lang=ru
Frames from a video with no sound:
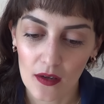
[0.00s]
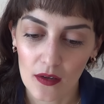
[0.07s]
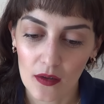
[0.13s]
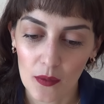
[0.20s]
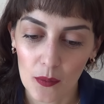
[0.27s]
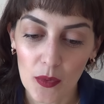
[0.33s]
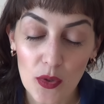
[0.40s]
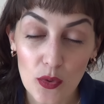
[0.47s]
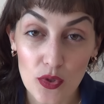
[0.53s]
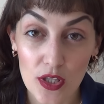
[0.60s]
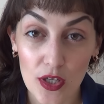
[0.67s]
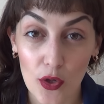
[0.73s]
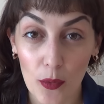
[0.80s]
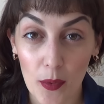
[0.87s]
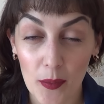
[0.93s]
мы
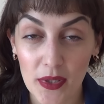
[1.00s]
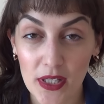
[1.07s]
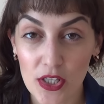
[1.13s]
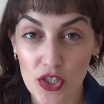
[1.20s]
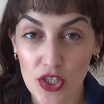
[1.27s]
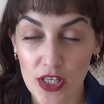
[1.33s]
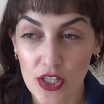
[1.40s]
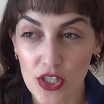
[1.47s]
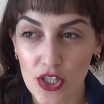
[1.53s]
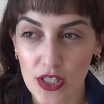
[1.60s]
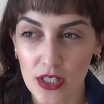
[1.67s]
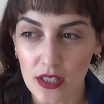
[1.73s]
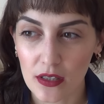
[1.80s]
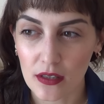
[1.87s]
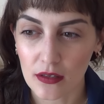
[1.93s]
узнаем об этой
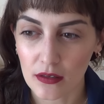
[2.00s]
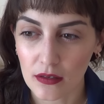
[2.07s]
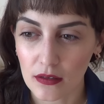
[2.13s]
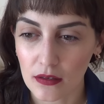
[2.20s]
женщине,